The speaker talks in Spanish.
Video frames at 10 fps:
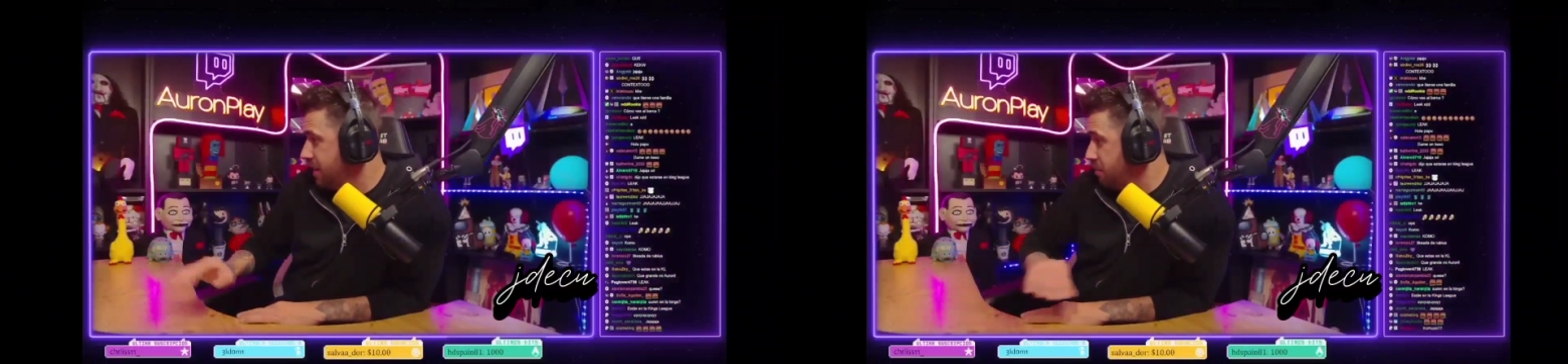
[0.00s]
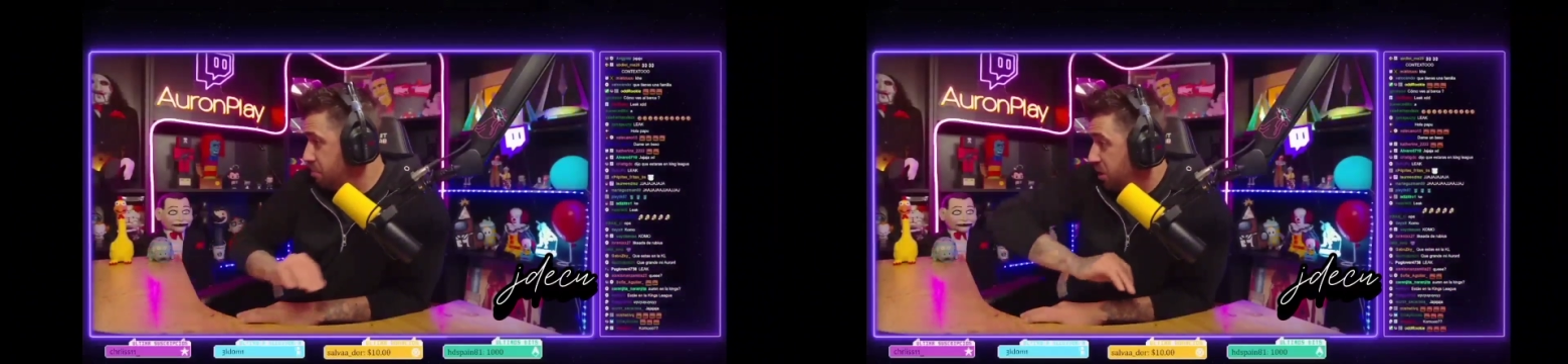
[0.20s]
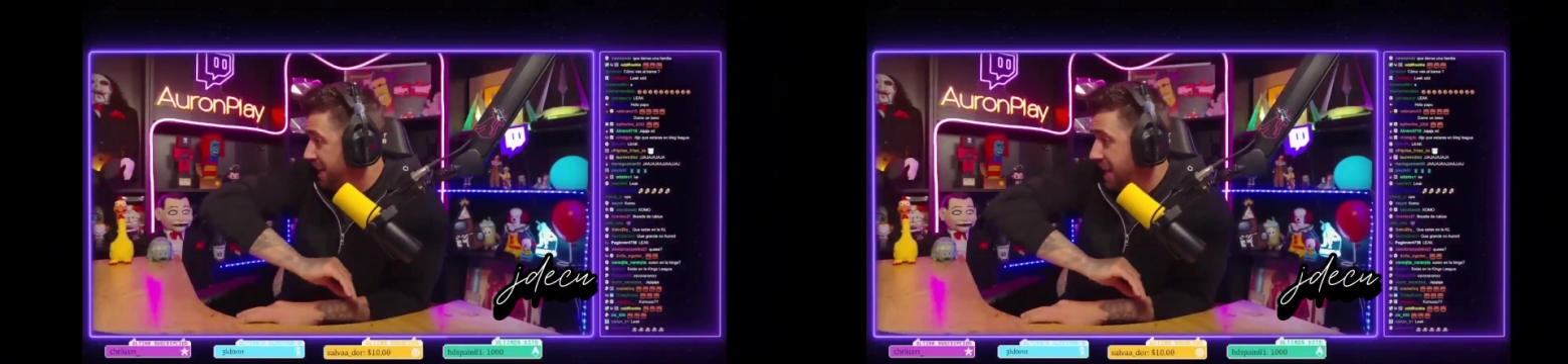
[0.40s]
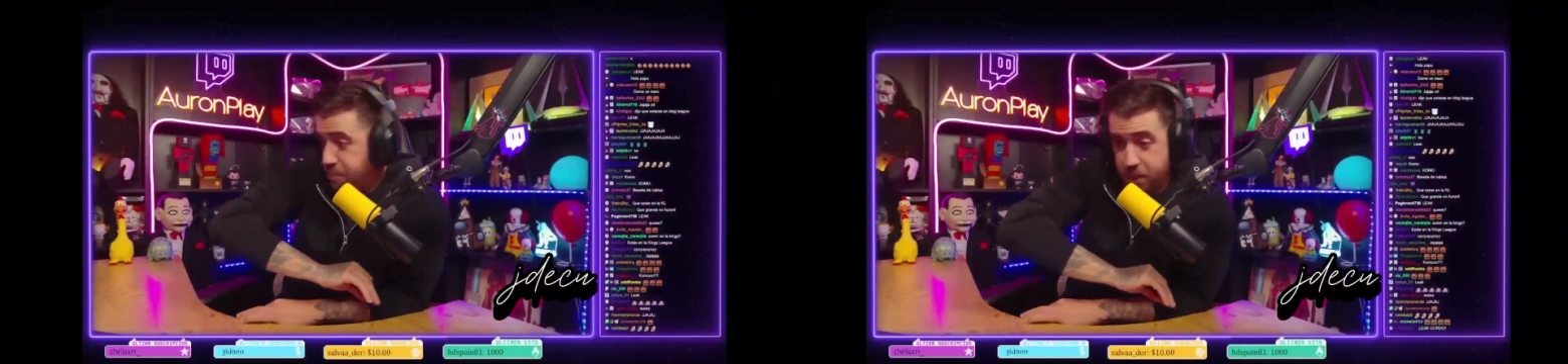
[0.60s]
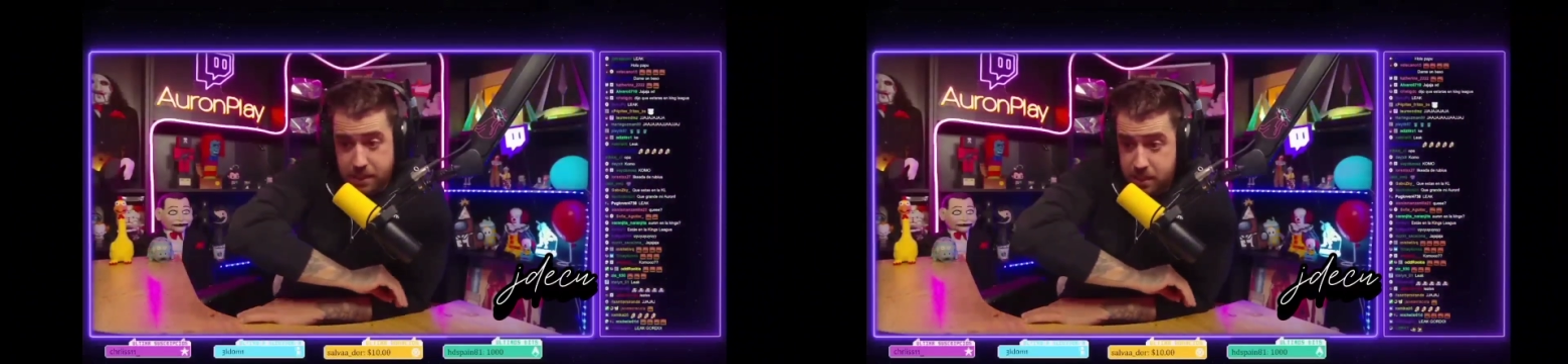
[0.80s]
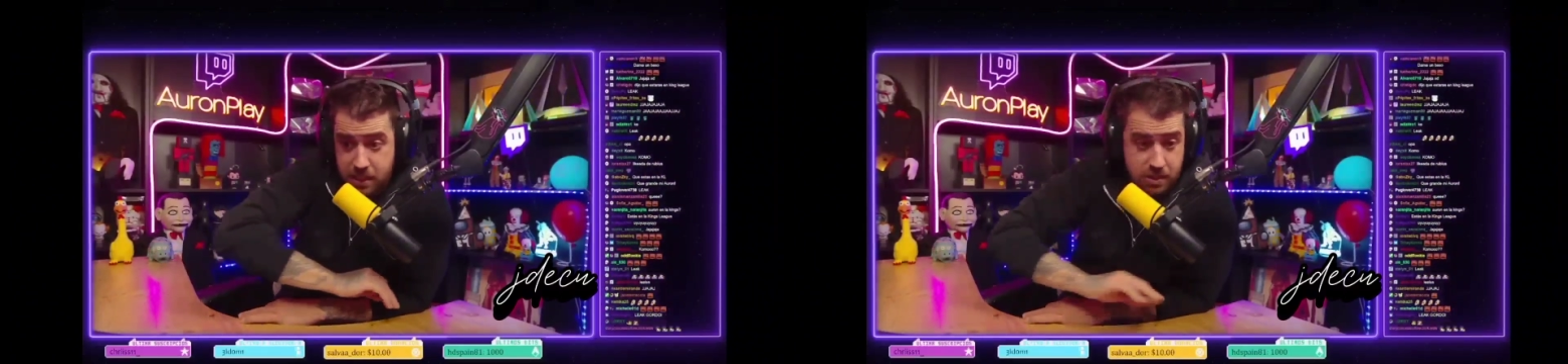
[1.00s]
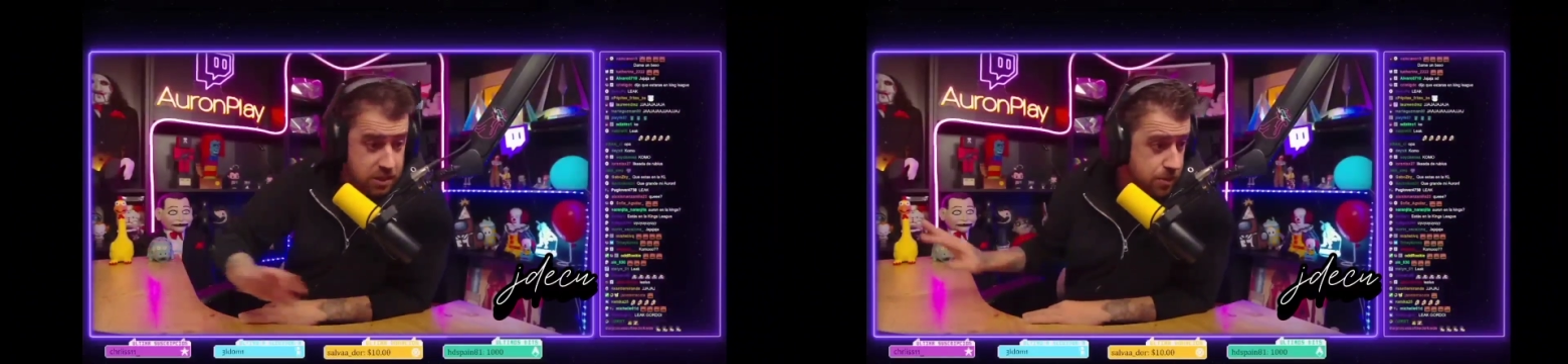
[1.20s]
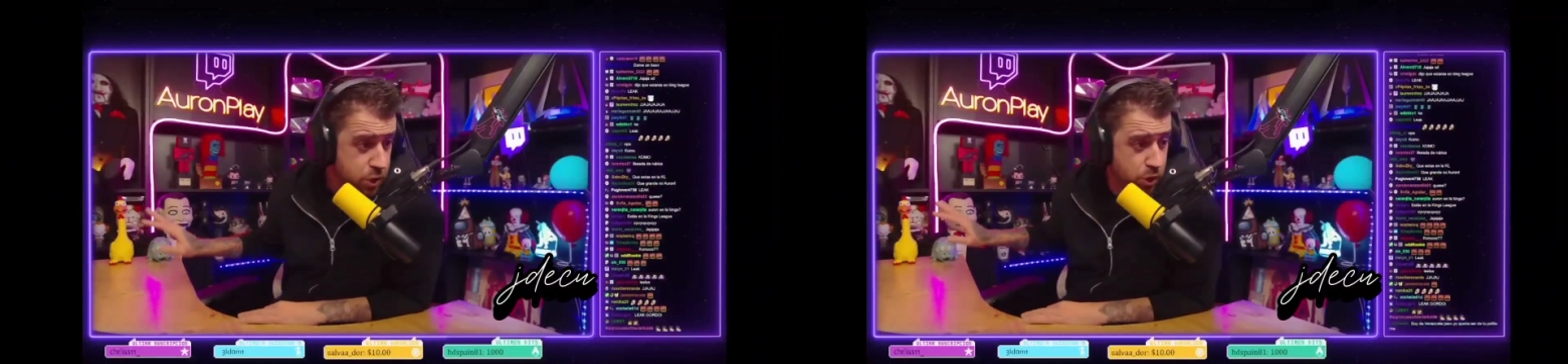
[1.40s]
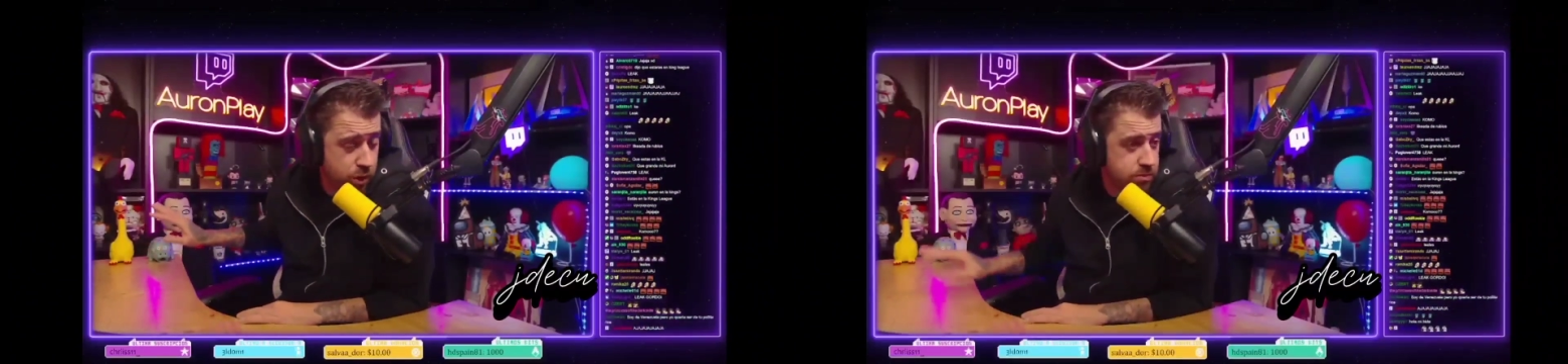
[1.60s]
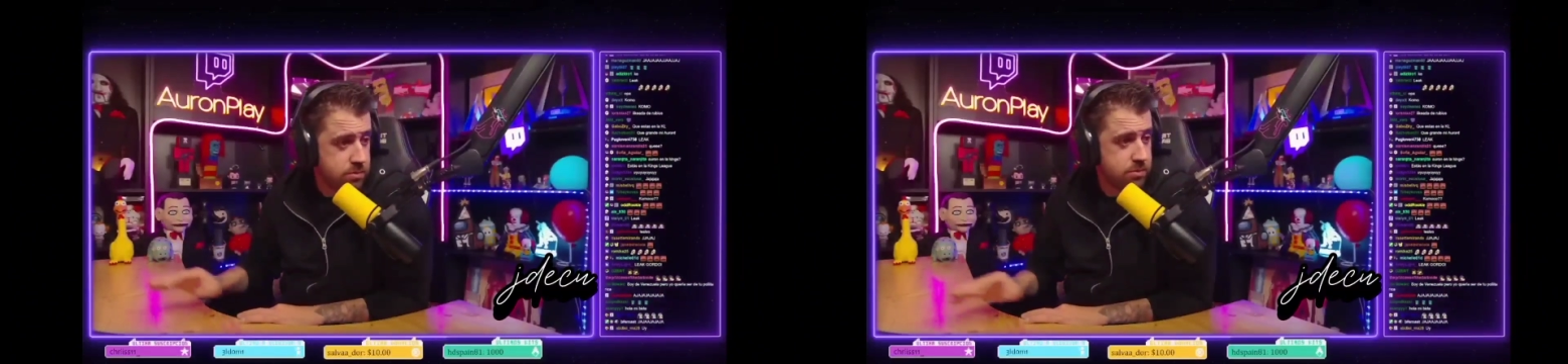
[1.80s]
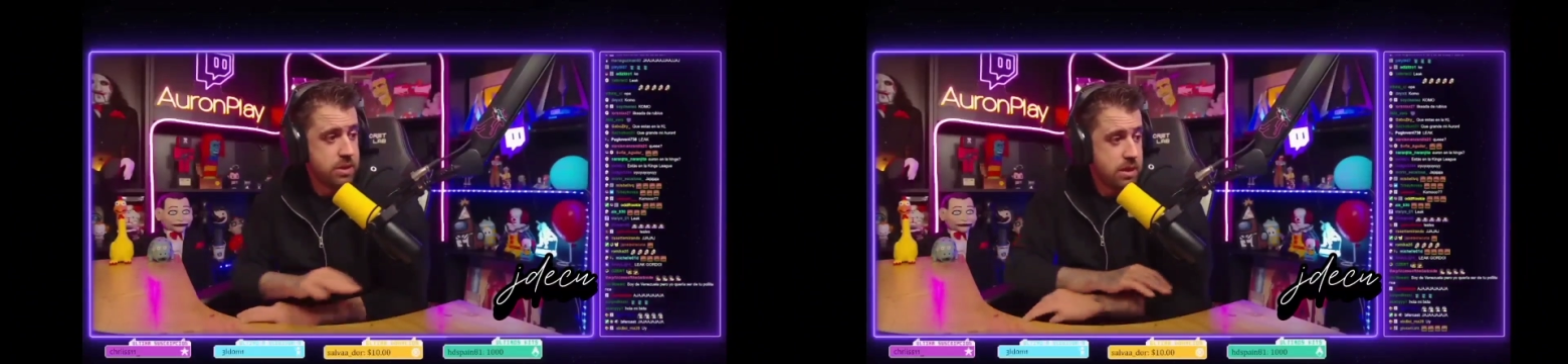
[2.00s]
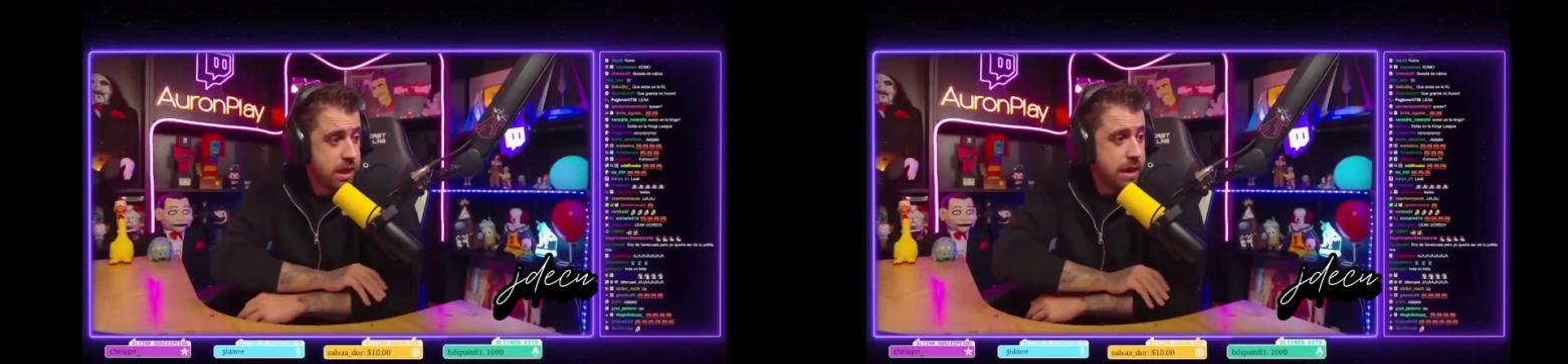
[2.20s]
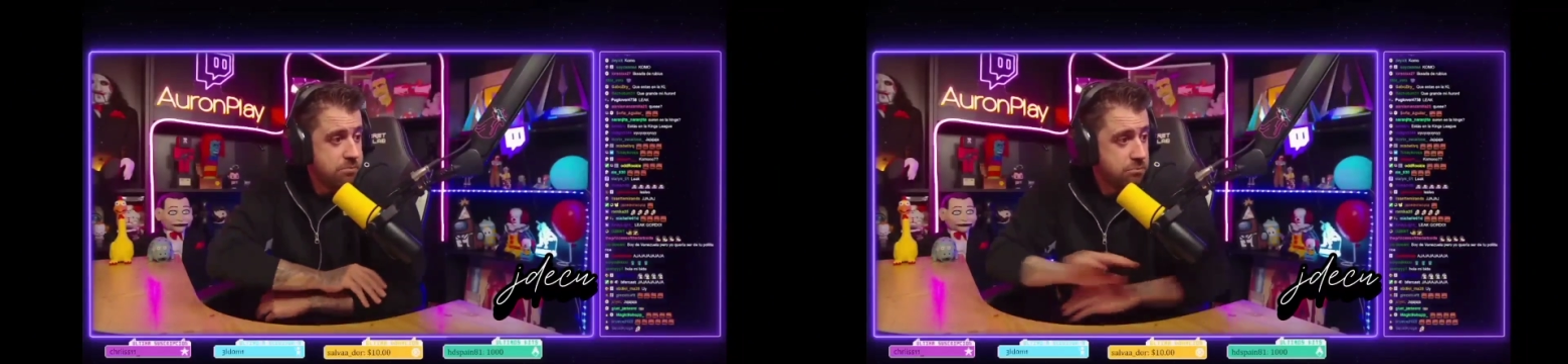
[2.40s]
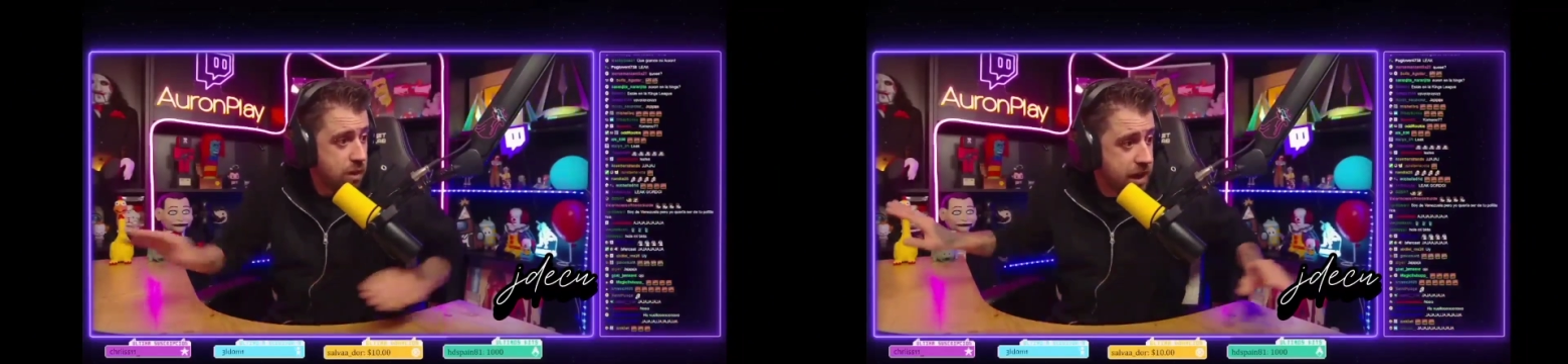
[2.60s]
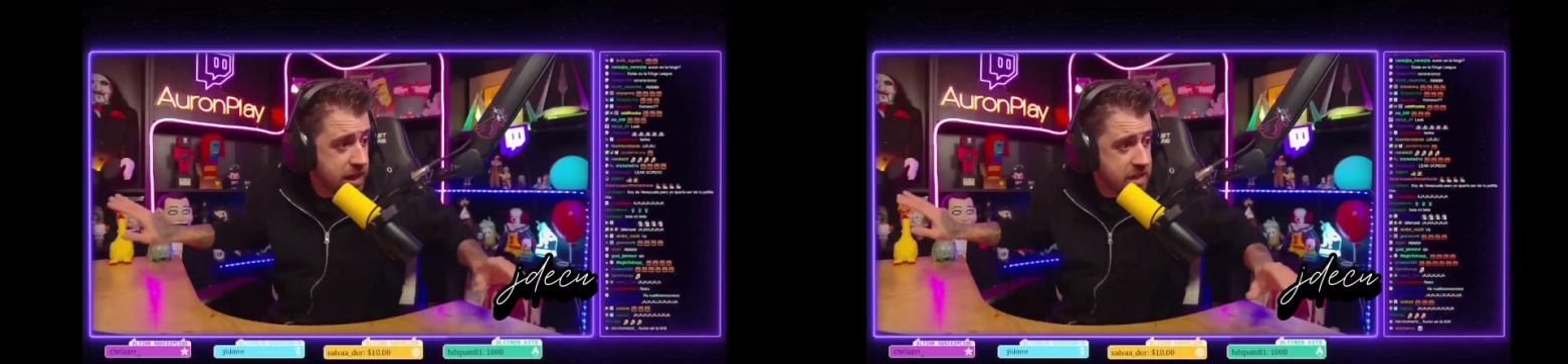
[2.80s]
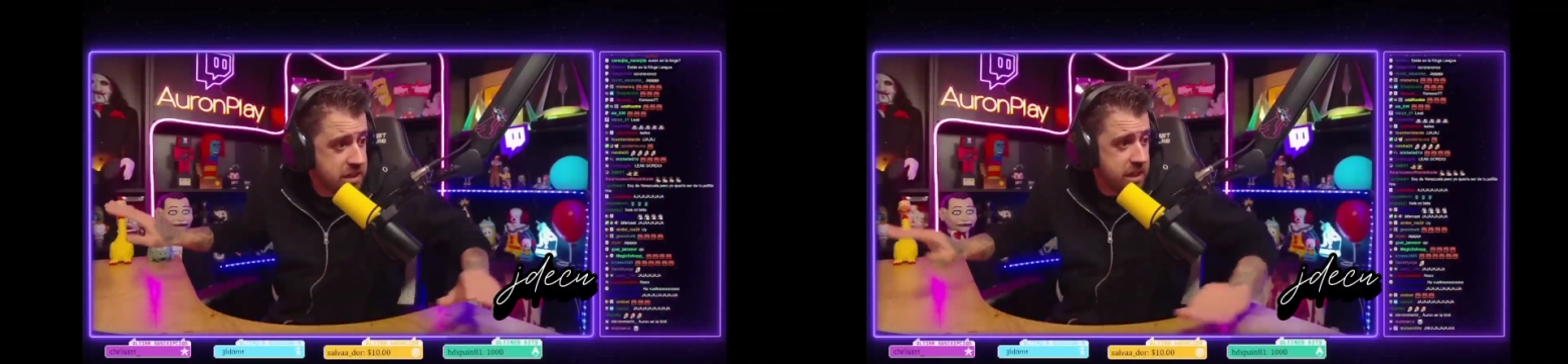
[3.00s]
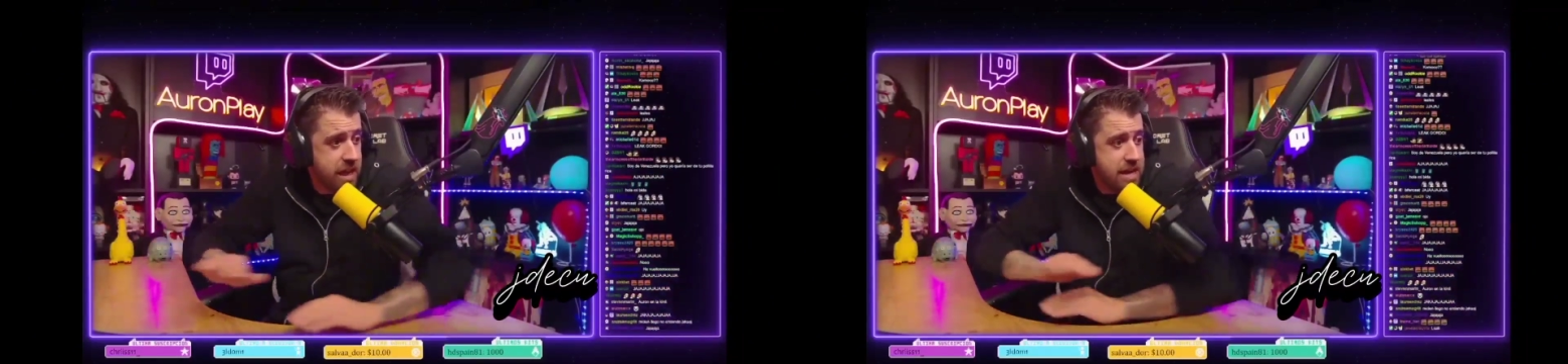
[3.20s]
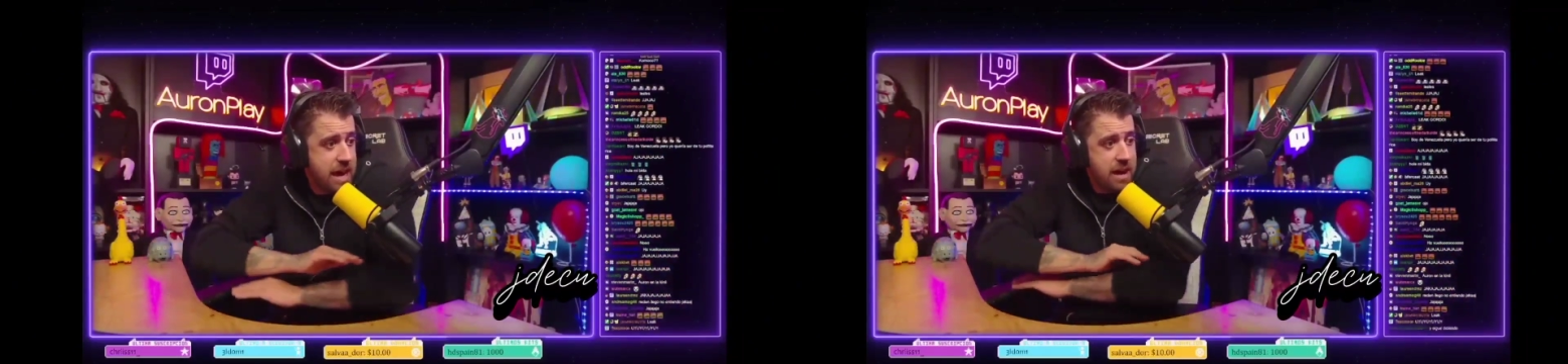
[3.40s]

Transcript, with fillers: ¿Por qué? Porque si ya se sabe todo. O sea, ya. Ahora ya sí que ya.